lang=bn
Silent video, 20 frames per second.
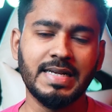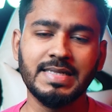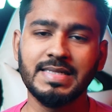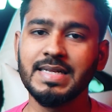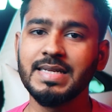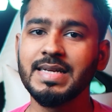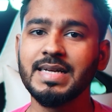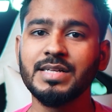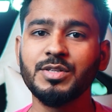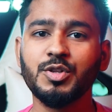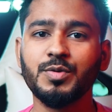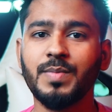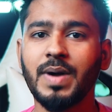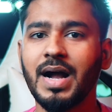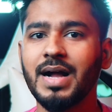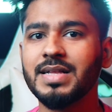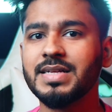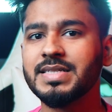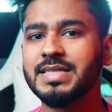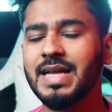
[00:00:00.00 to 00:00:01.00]
টেনশন কিন্তু
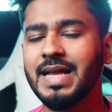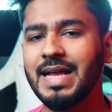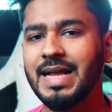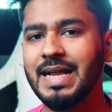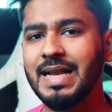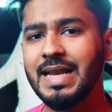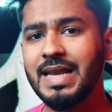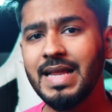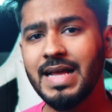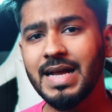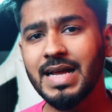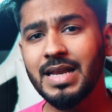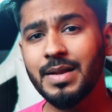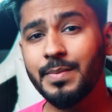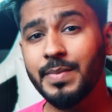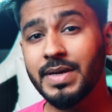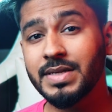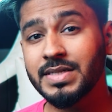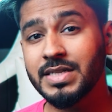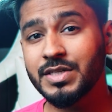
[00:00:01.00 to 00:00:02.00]
বাংলাদেশে ইলিগালি
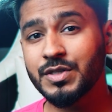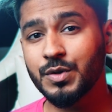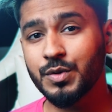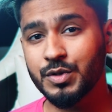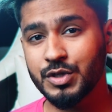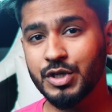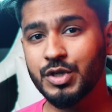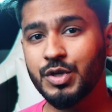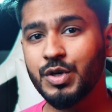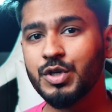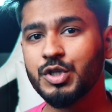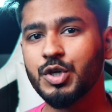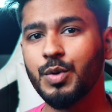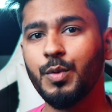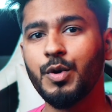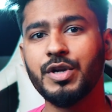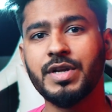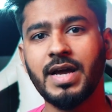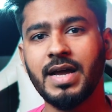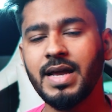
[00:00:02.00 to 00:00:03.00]
বিজনেস করছিল ওই
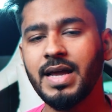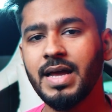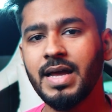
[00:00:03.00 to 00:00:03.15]
সময়টায়